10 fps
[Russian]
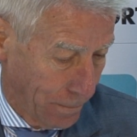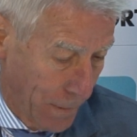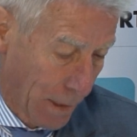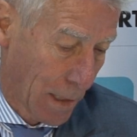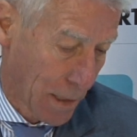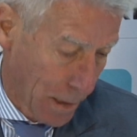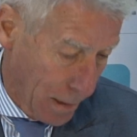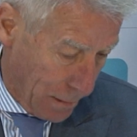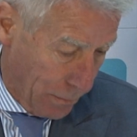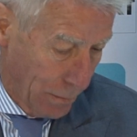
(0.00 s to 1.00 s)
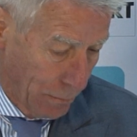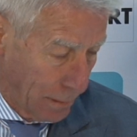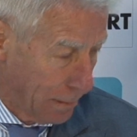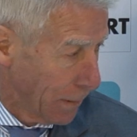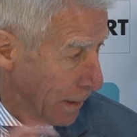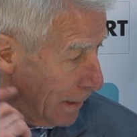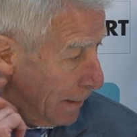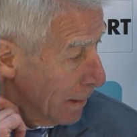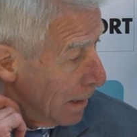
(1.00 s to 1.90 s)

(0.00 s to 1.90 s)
мне кажется, они сегодня удовлетворены.